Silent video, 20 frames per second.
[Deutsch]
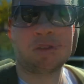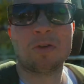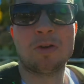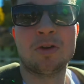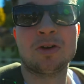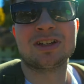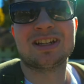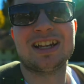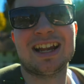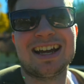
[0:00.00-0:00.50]

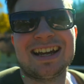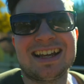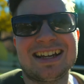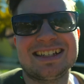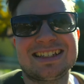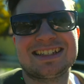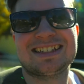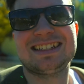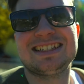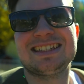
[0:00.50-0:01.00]
Und leider
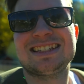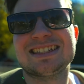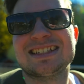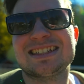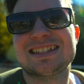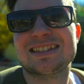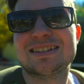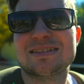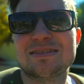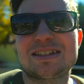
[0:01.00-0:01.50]
ist
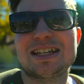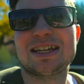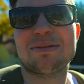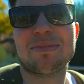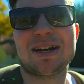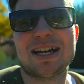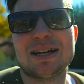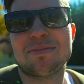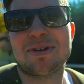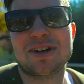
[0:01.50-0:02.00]
dieses
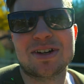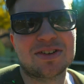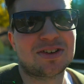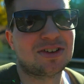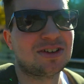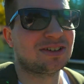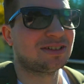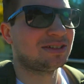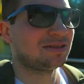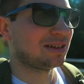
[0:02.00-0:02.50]
Thema immer
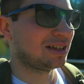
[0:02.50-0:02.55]
noch,